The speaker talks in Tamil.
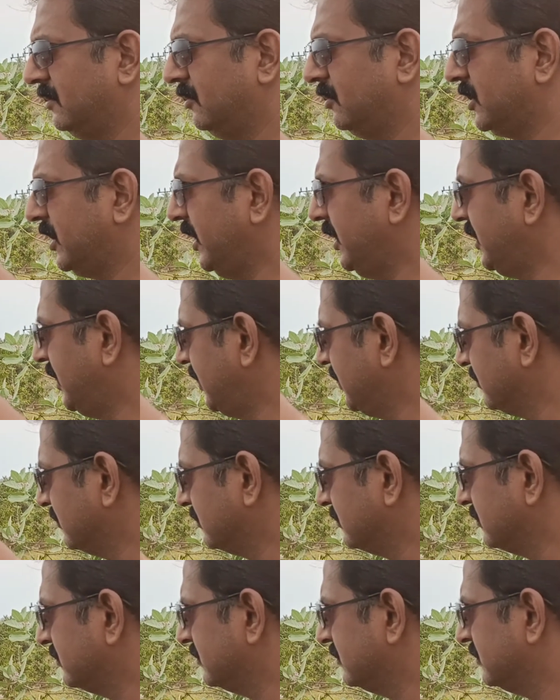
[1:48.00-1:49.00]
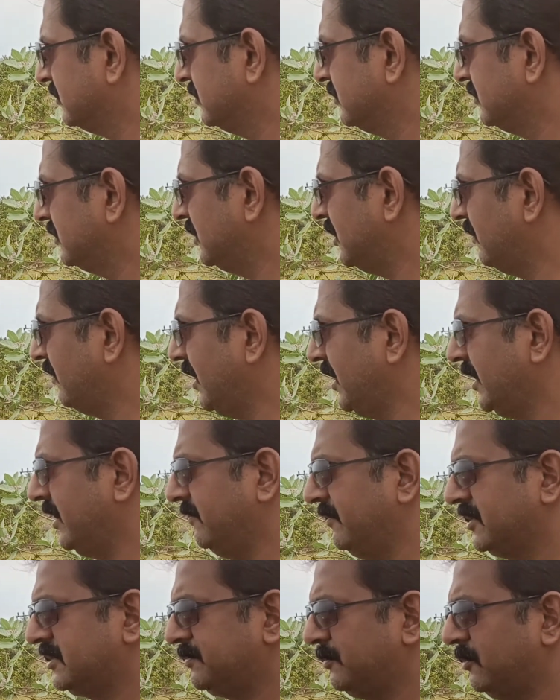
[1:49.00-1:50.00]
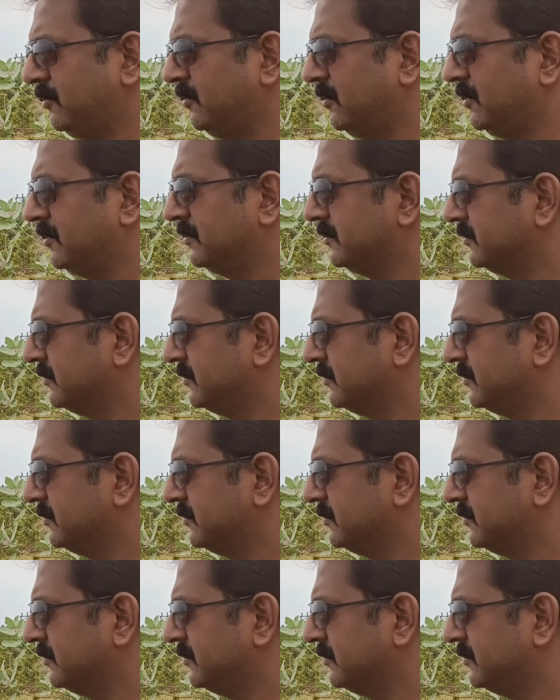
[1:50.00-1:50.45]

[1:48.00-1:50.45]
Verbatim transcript: ஓகே தென் சரி வாங்க ரிவர்ஸ் போவோம்